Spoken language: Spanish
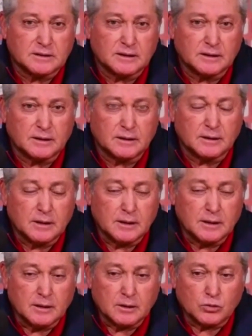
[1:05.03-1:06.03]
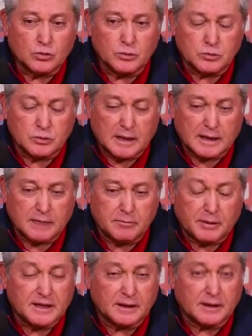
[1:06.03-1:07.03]
Eh, tuvimos una
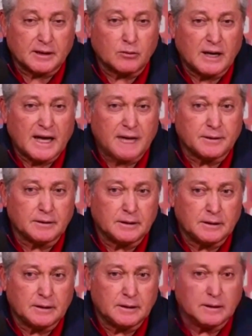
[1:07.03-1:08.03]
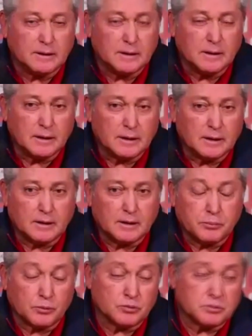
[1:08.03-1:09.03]
campaña irregular y eh,
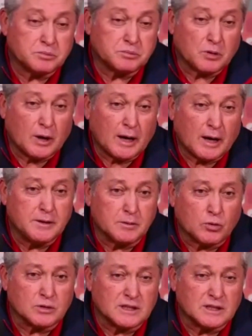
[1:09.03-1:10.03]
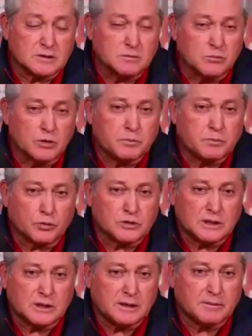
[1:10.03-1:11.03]
pues, hay cosas muy
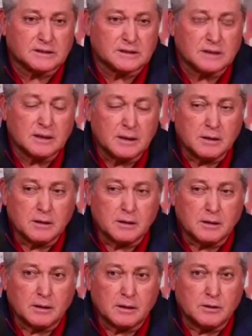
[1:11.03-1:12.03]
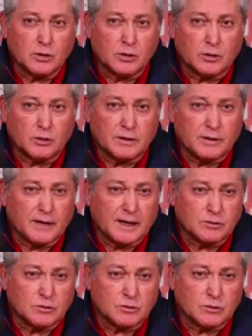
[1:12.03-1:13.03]
positivas. Y yo creo que
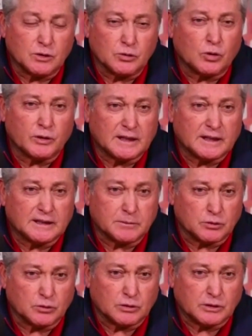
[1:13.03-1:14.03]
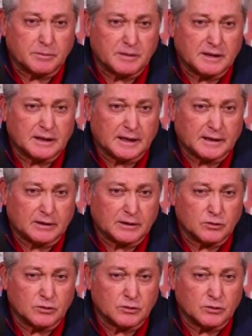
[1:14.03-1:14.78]
fracaso es cuando no logras absolutamente nada.